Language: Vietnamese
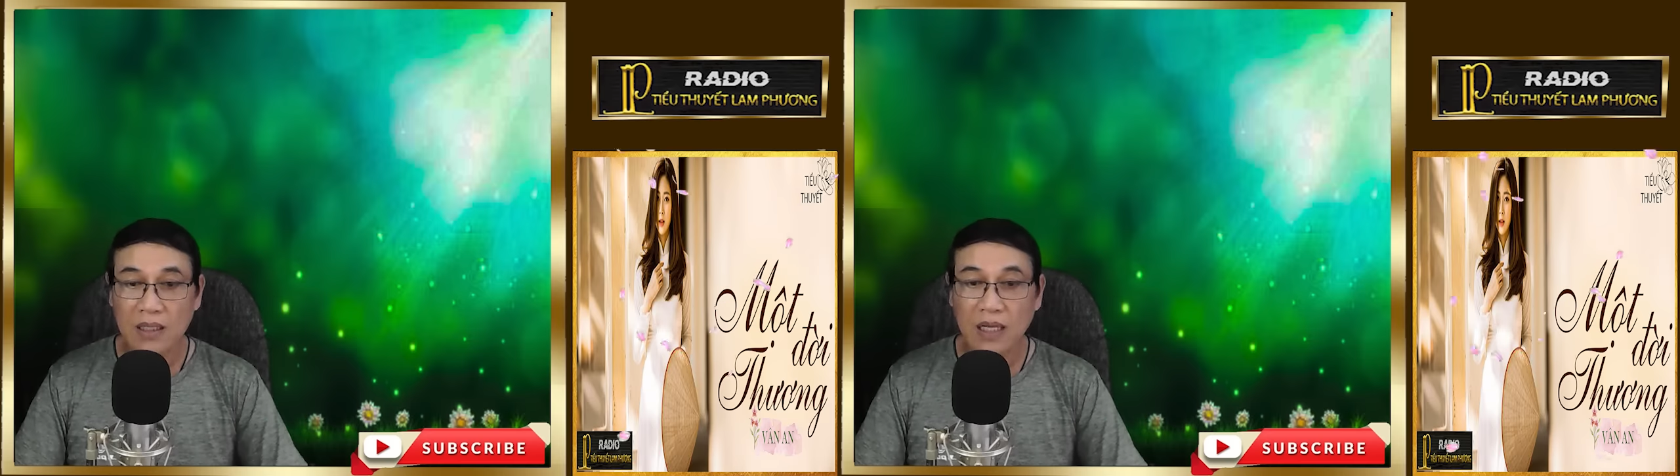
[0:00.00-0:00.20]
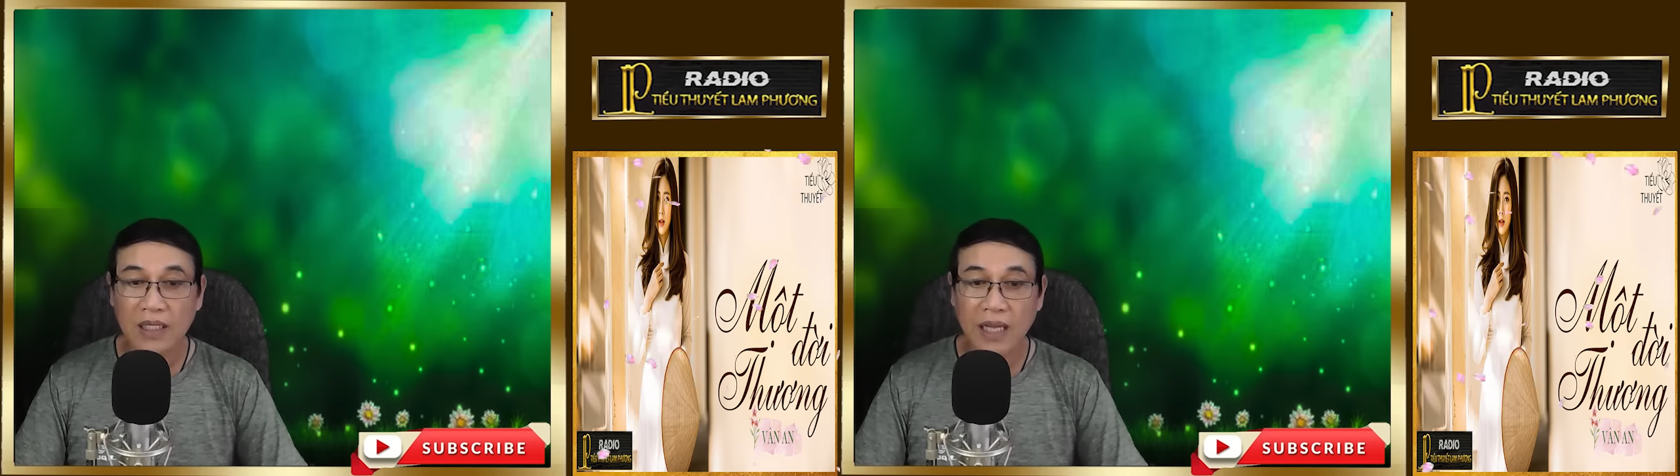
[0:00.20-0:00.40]

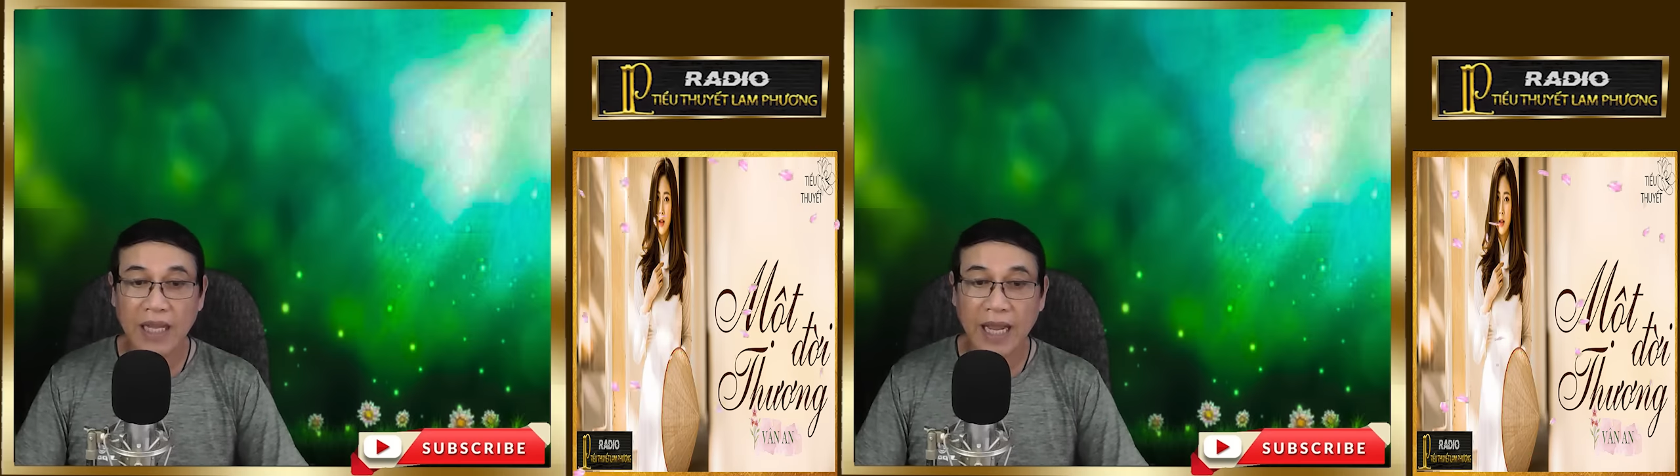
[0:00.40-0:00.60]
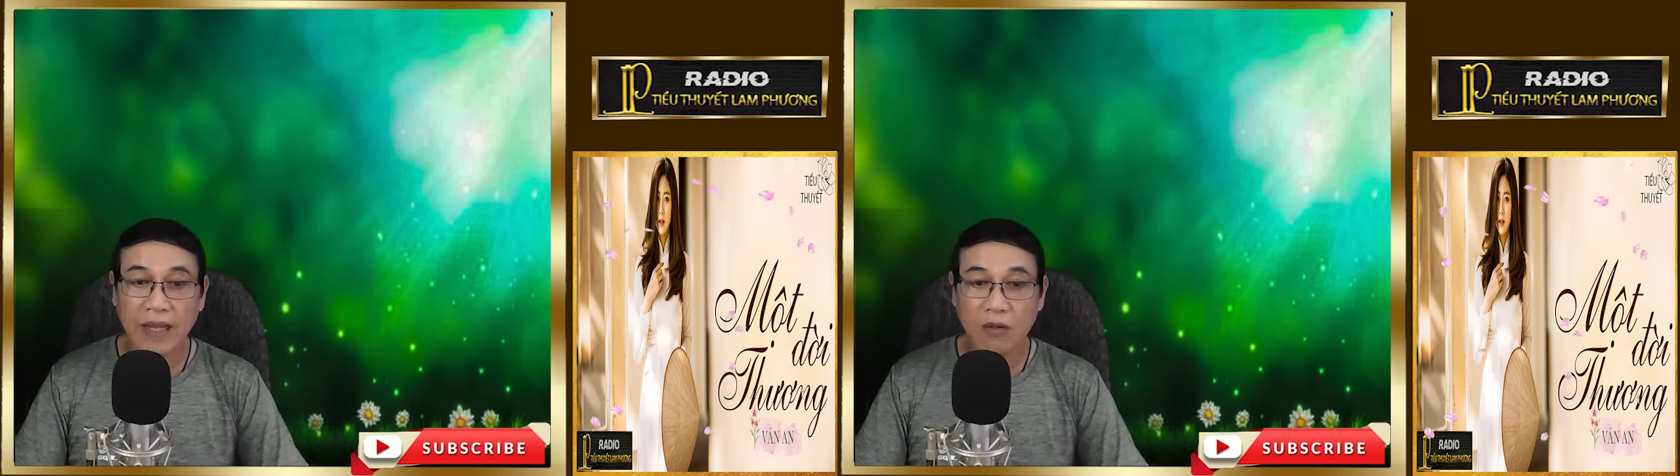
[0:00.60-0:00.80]
nên nghĩ
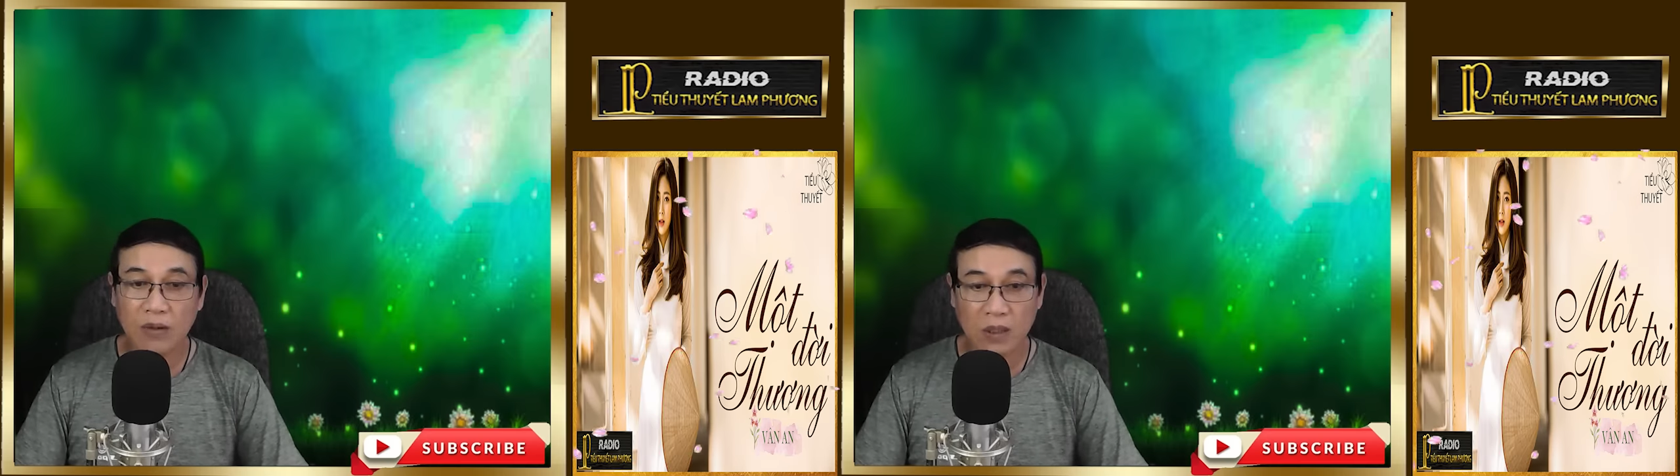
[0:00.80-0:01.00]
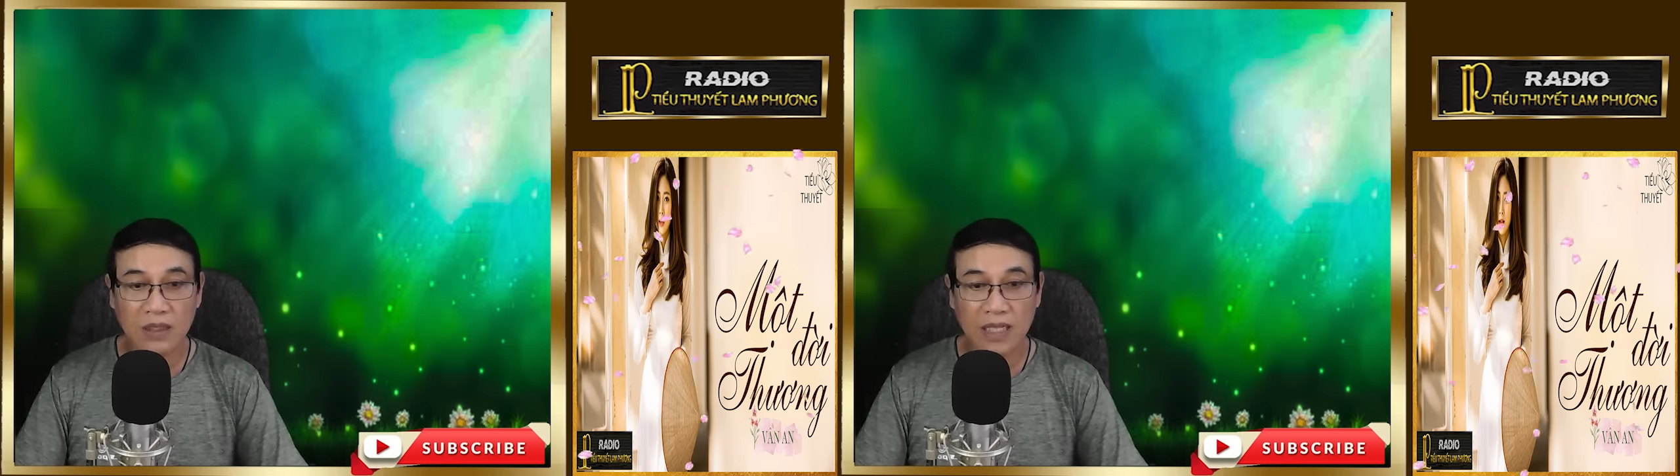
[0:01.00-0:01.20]
ai cũng
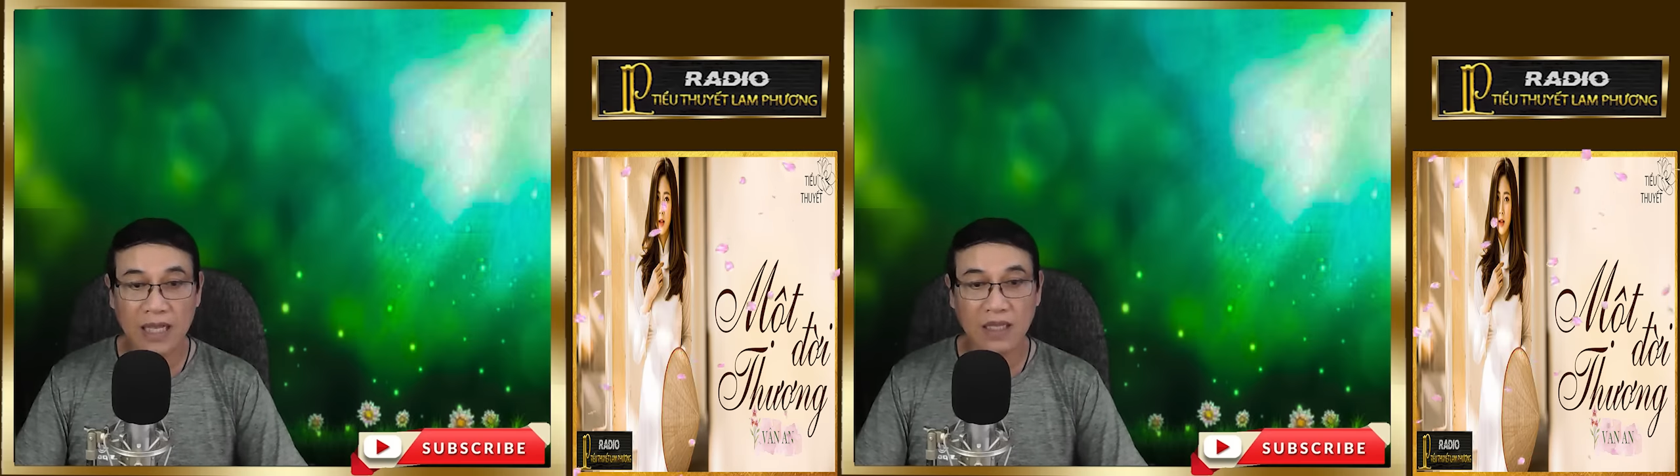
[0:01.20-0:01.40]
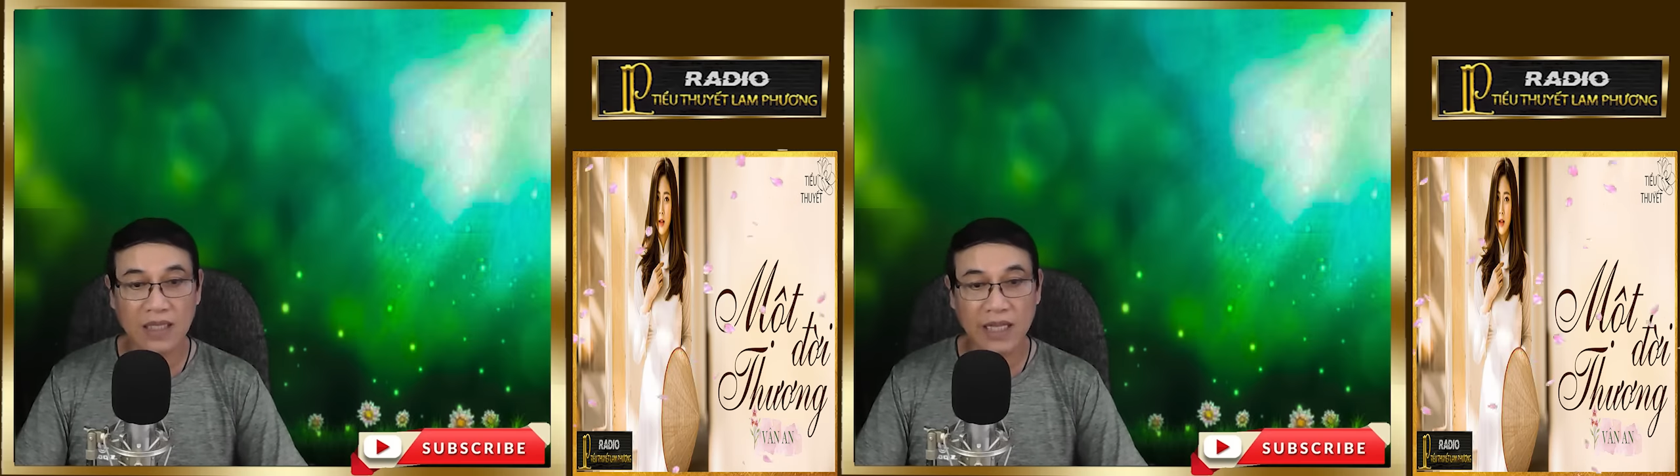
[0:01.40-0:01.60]
xấu
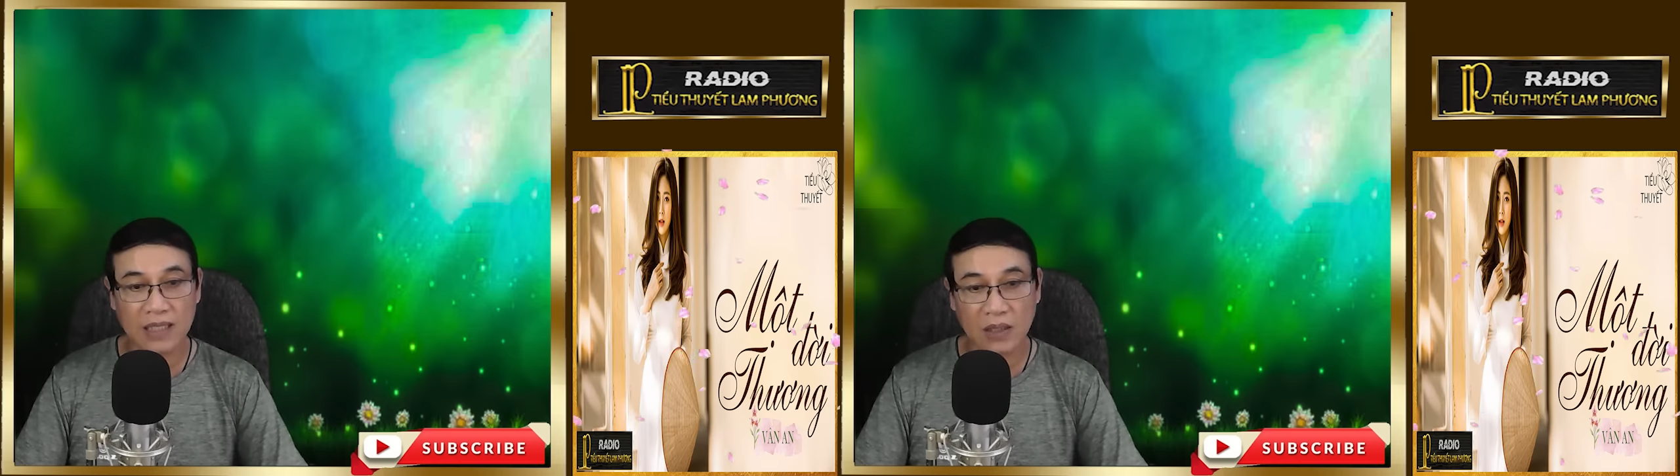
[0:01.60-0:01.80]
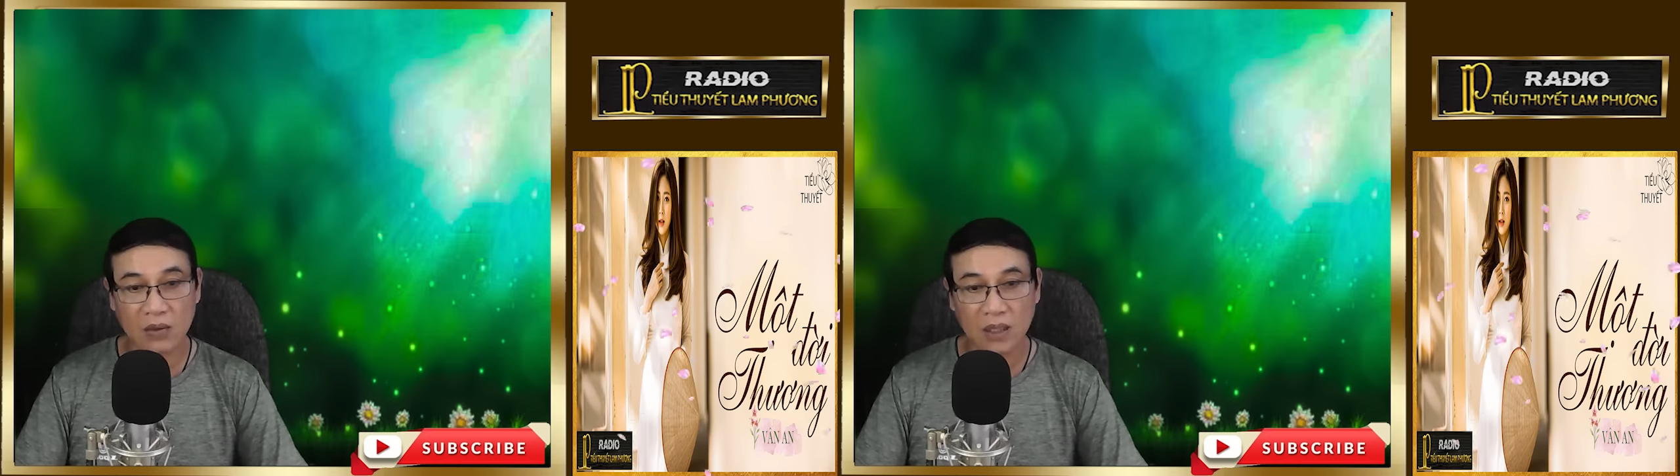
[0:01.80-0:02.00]
xa như vậy
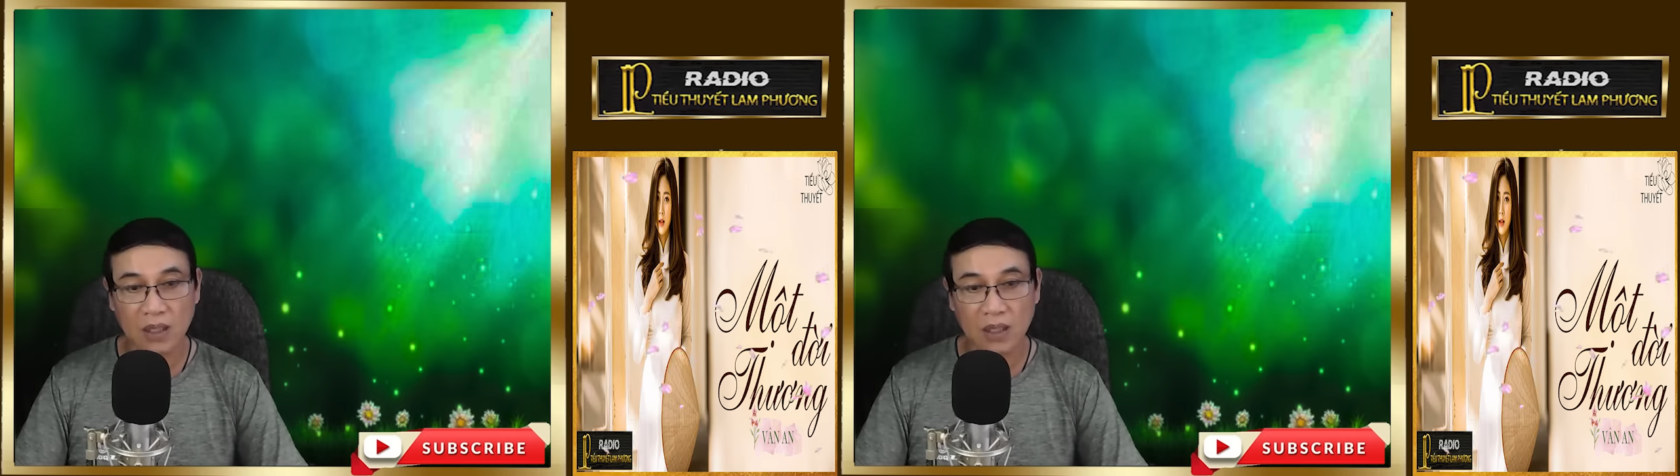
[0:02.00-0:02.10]
sao?